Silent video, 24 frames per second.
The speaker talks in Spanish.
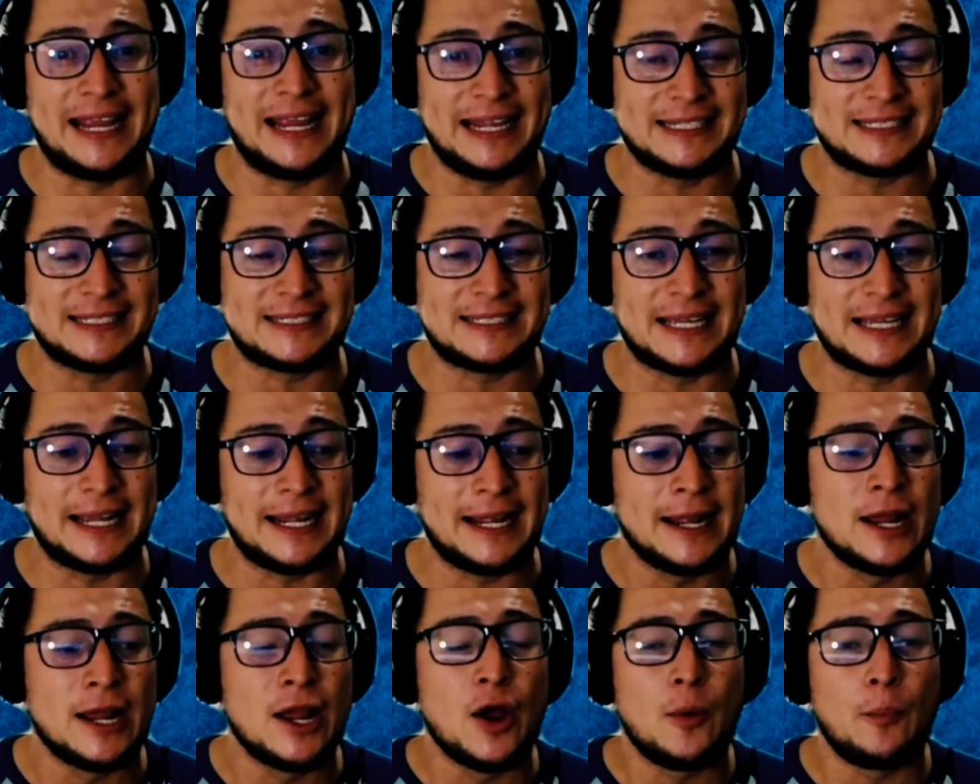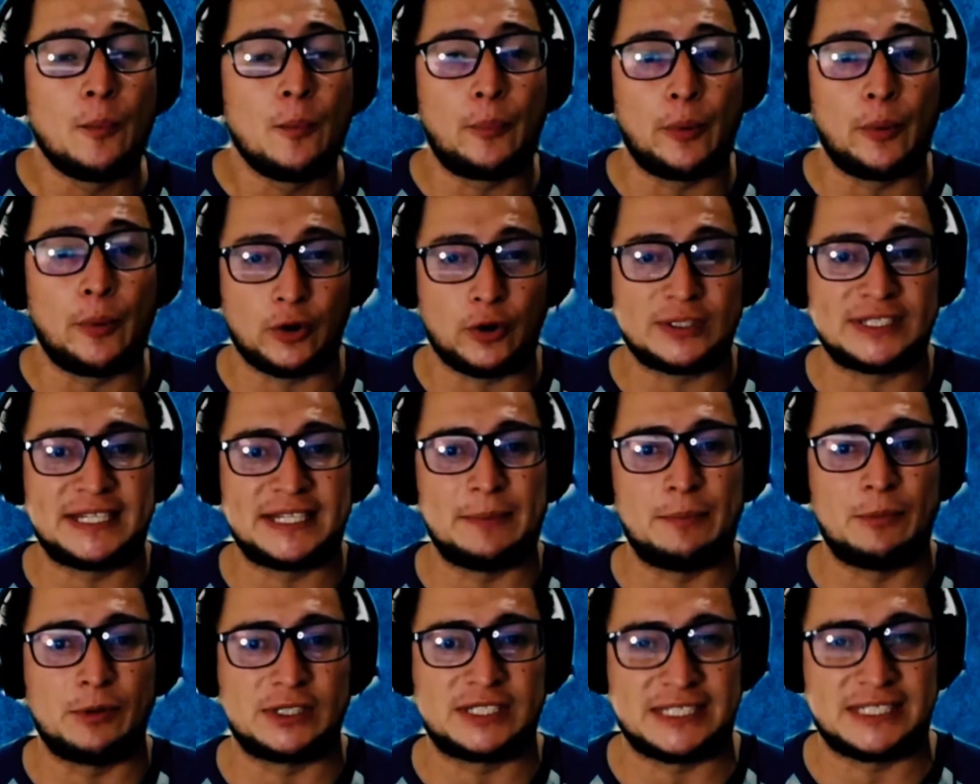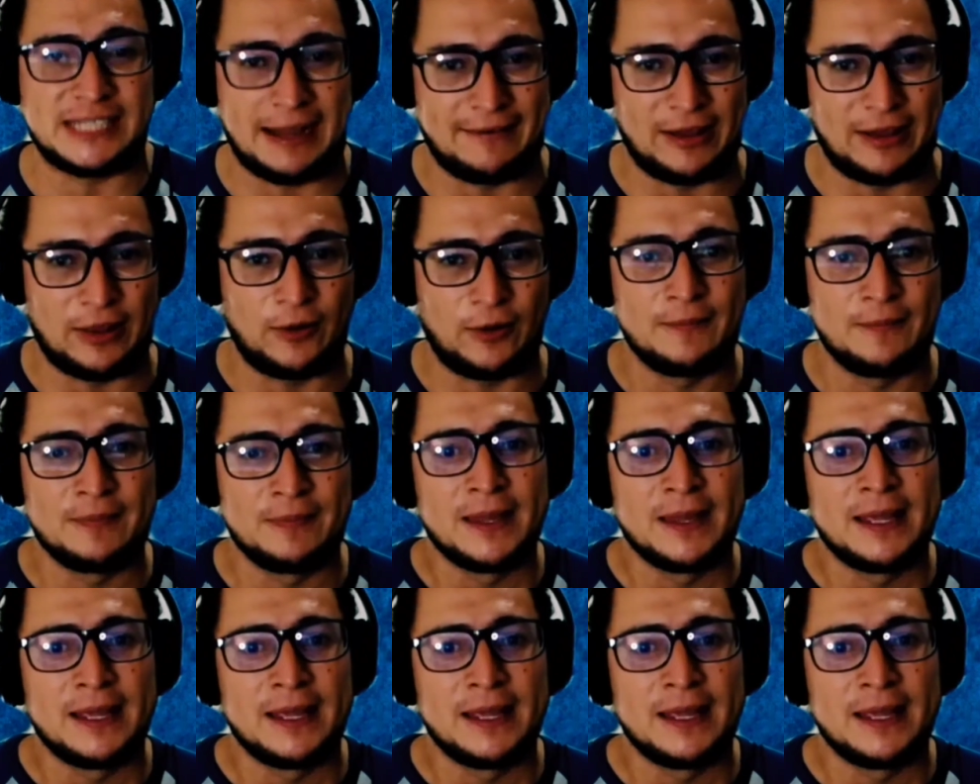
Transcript: este próximo sábado.